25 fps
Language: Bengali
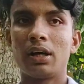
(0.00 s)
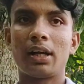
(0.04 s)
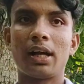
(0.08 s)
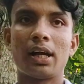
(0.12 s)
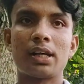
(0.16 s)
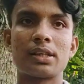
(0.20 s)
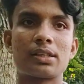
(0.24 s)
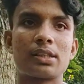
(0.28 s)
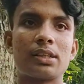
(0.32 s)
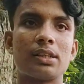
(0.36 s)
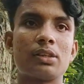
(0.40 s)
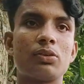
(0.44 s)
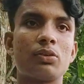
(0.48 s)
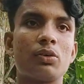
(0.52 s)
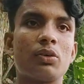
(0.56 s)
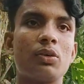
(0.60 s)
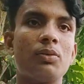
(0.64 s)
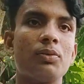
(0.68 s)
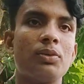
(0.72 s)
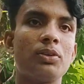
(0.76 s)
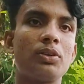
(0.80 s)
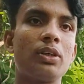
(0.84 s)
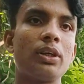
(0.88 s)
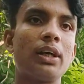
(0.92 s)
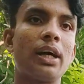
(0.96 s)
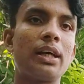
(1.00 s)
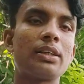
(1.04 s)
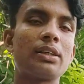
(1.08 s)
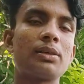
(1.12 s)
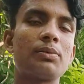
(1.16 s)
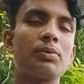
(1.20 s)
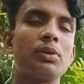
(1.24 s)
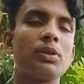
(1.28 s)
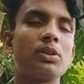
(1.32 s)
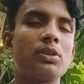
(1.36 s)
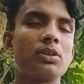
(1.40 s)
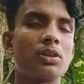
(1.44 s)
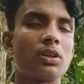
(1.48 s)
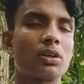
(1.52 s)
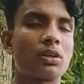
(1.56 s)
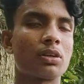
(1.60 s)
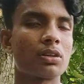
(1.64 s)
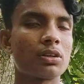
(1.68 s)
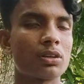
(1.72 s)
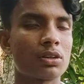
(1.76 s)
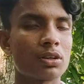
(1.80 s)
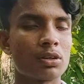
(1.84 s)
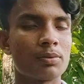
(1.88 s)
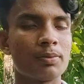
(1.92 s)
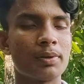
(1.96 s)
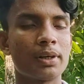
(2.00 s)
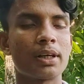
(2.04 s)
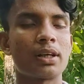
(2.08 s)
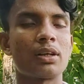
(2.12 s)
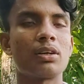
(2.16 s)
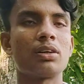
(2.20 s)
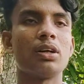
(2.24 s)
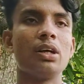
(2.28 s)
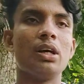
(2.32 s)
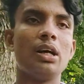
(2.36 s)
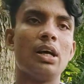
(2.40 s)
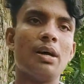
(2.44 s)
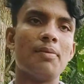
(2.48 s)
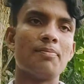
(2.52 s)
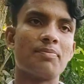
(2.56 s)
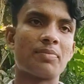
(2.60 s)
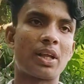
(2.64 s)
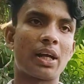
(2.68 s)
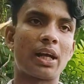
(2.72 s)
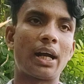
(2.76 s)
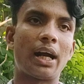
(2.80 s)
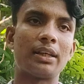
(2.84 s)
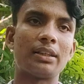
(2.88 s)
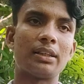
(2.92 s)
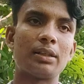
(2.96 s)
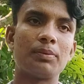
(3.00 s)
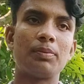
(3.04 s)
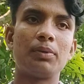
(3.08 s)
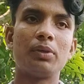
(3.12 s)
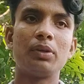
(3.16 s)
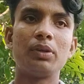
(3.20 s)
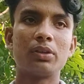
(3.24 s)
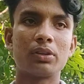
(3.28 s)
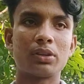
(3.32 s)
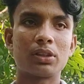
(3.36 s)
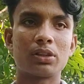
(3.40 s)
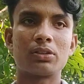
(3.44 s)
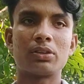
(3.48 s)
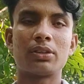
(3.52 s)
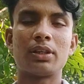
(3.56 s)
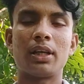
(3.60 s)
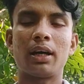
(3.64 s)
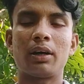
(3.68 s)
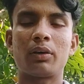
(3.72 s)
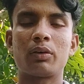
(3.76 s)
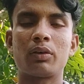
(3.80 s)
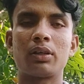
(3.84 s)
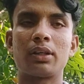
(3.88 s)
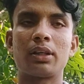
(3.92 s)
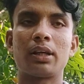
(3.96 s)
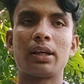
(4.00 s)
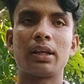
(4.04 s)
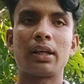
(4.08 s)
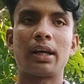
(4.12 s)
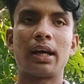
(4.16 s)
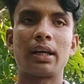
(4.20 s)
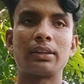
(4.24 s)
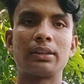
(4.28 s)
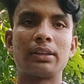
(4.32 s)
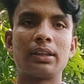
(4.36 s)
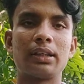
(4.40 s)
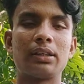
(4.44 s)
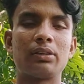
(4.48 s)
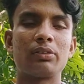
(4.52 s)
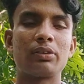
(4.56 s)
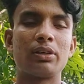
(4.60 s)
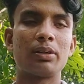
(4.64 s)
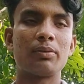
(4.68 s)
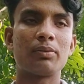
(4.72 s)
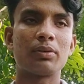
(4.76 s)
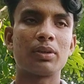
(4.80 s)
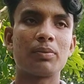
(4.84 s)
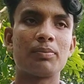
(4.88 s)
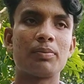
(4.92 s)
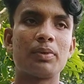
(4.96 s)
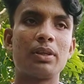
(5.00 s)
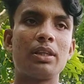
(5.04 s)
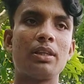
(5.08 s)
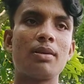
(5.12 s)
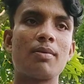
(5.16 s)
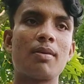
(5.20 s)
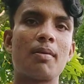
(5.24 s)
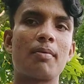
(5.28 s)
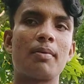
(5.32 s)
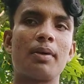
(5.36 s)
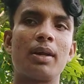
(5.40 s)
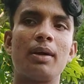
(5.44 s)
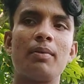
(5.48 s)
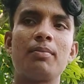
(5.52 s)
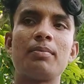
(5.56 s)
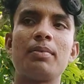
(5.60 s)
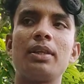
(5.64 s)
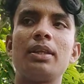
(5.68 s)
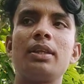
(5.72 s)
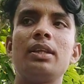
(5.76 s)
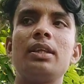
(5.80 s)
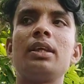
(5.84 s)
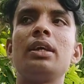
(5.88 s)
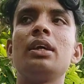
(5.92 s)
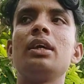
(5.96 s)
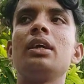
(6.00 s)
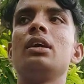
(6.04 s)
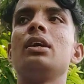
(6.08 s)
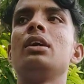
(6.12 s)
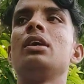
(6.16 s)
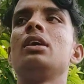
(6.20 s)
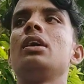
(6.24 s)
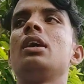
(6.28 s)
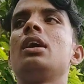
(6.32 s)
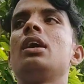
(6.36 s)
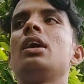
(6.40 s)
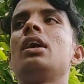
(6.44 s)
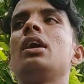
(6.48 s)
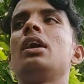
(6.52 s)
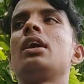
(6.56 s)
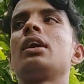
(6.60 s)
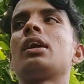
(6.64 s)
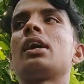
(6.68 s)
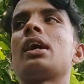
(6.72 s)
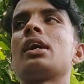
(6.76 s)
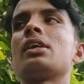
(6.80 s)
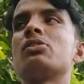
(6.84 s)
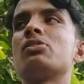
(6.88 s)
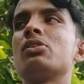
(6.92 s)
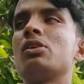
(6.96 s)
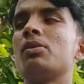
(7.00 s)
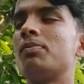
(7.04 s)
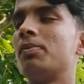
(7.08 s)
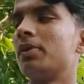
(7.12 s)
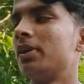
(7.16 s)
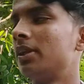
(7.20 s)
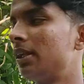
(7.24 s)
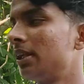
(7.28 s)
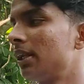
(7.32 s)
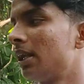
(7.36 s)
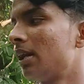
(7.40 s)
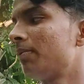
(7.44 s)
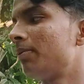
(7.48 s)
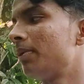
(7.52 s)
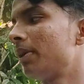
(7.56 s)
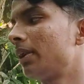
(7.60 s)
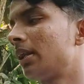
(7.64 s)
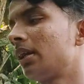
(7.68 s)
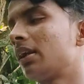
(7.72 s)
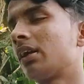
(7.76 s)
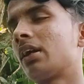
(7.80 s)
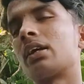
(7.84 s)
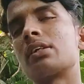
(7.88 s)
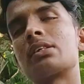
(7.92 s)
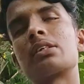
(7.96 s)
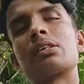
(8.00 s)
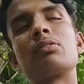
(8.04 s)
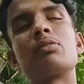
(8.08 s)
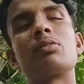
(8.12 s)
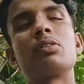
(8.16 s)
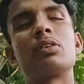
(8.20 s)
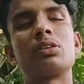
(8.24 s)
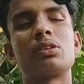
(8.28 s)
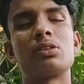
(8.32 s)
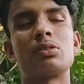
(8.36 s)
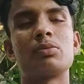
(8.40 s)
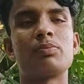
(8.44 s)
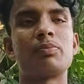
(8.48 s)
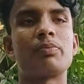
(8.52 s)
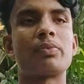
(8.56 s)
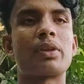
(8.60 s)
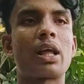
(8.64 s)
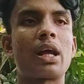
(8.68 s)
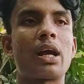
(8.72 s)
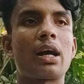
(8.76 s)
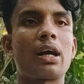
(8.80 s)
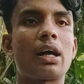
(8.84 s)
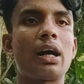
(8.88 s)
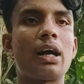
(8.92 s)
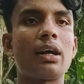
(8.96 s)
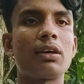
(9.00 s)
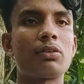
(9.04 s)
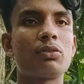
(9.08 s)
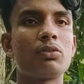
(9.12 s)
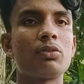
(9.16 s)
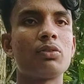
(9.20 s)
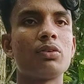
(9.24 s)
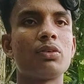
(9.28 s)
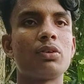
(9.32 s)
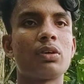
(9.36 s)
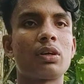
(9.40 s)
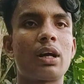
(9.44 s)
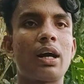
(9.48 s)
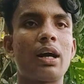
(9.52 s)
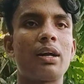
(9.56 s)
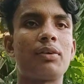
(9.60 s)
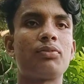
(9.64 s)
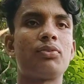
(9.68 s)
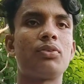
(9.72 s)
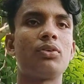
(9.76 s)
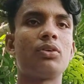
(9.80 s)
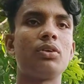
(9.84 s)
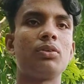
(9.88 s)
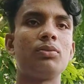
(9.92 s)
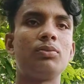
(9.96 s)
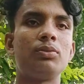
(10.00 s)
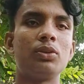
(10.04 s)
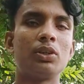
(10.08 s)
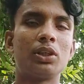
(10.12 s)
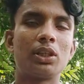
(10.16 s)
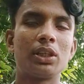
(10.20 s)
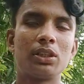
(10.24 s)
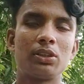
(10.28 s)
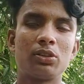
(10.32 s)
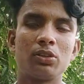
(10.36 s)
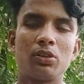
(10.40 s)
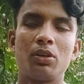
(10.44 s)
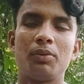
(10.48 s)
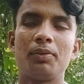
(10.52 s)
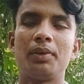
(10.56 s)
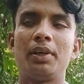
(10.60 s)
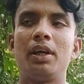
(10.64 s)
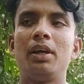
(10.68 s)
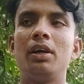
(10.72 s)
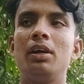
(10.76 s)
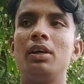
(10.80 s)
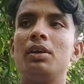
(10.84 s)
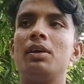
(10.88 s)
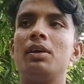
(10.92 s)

গাছ কিন্তু অবশ্যই গাছের পরিচর্যা করতে হবে কারণ গাছের পরিচর্যা যদি না করেন থেকে গাছটি কিন্তু ঠিকমতো বৃদ্ধি পাবে না বৃদ্ধি আর গাছ যদি বৃদ্ধি না পায় তাহলে গাছে কোনো কিছু কাঠ কাঠ ফল মূল কিছু হবে না